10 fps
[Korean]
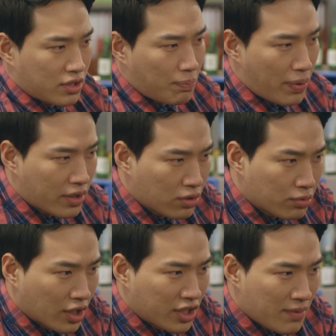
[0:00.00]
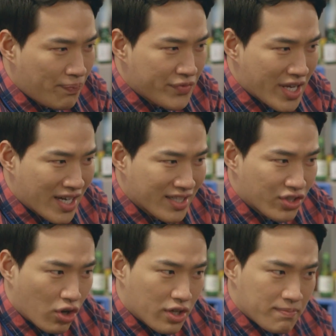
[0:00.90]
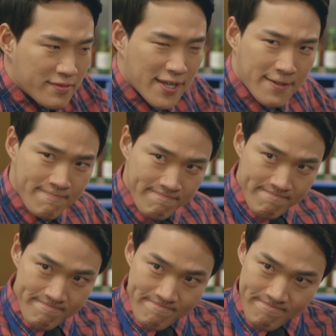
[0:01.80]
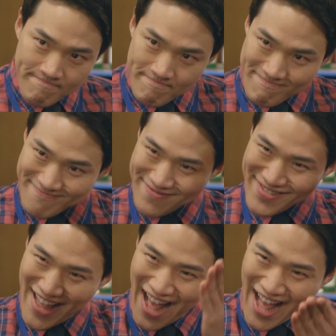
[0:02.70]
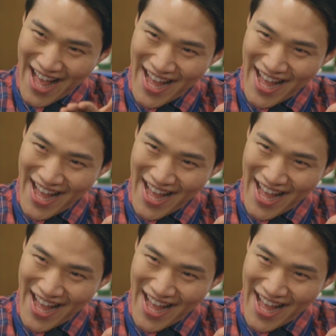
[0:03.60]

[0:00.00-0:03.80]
스펙으로 보나 팀장 적임자는 딱!